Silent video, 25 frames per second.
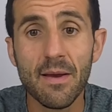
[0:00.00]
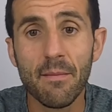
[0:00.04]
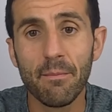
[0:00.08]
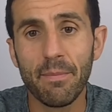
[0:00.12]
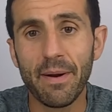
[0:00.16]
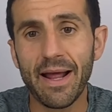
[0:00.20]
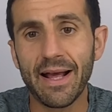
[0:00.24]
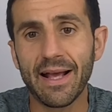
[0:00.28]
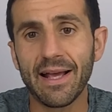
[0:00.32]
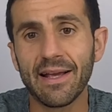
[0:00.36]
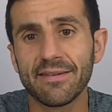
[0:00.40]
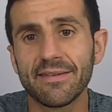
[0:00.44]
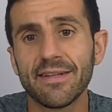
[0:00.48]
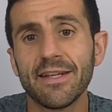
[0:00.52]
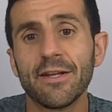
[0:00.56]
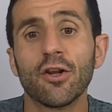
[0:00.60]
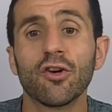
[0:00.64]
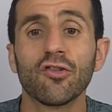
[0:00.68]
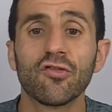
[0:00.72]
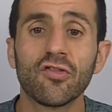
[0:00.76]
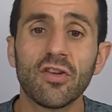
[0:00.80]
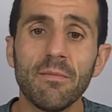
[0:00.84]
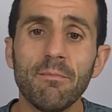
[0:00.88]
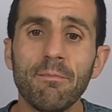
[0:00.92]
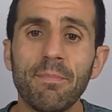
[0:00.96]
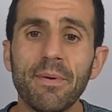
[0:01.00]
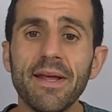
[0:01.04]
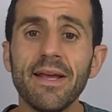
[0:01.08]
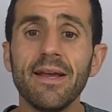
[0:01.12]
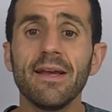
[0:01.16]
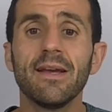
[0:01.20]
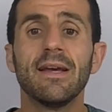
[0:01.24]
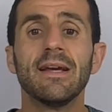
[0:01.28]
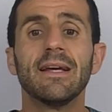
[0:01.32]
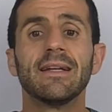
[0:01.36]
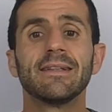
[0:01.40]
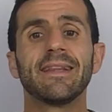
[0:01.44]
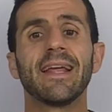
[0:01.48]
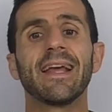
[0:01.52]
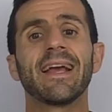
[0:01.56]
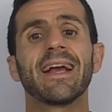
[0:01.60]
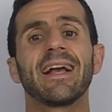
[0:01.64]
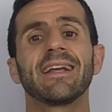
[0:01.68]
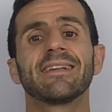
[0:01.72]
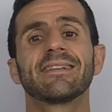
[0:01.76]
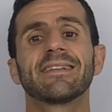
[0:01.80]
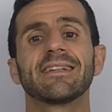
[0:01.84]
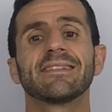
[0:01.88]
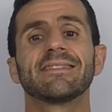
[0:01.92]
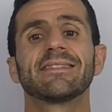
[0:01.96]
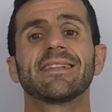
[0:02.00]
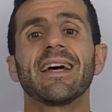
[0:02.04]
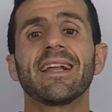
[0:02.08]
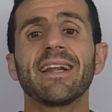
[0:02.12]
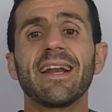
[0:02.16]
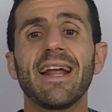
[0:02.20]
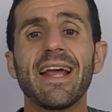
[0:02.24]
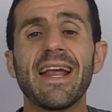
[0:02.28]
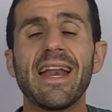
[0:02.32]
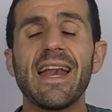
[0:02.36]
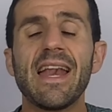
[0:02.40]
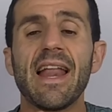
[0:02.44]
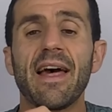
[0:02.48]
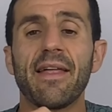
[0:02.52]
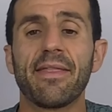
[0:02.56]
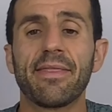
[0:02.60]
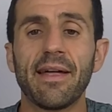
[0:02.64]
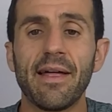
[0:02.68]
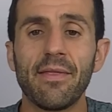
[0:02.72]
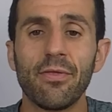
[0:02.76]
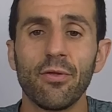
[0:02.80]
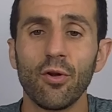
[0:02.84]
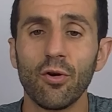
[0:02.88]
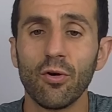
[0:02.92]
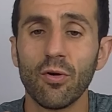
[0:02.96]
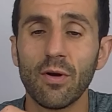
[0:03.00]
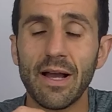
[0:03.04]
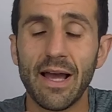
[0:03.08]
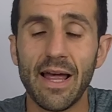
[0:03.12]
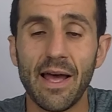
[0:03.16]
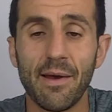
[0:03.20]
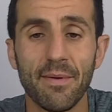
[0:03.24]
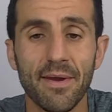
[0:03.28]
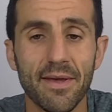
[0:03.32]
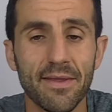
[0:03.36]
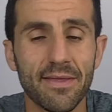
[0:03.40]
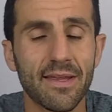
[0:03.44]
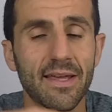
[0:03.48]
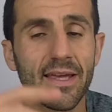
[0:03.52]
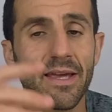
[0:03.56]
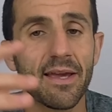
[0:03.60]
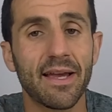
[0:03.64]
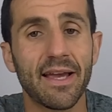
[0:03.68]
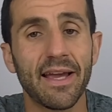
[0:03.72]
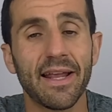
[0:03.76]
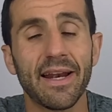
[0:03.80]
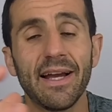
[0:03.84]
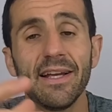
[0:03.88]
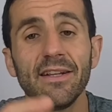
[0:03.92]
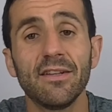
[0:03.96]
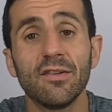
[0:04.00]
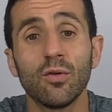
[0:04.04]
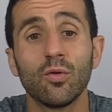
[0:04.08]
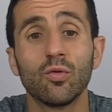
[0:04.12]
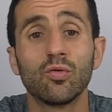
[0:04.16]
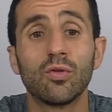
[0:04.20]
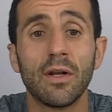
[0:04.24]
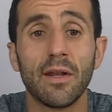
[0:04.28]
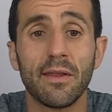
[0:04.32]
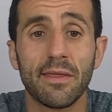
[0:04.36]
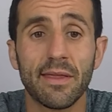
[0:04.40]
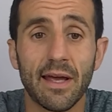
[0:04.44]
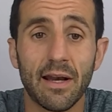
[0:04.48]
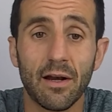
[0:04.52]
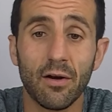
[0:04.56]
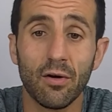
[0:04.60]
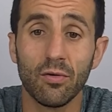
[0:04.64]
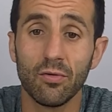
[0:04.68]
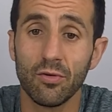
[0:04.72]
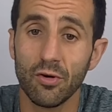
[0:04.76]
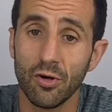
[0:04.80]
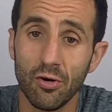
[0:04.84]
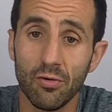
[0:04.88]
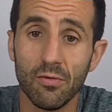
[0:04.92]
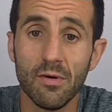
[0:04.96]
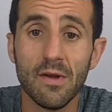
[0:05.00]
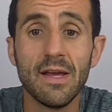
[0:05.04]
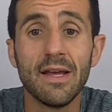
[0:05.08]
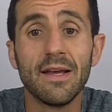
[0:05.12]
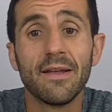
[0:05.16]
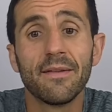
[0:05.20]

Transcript: Para que así no siempre tengáis que estar enlazándolo cada vez que queráis utilizarlo, no.